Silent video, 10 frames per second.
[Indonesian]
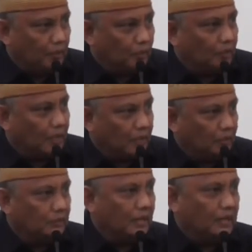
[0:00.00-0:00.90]
sehingga
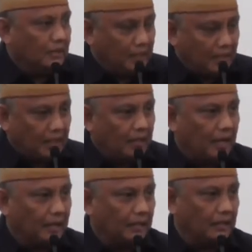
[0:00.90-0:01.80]
keluar SK
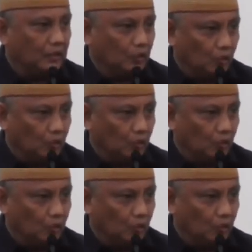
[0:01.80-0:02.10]
Menteri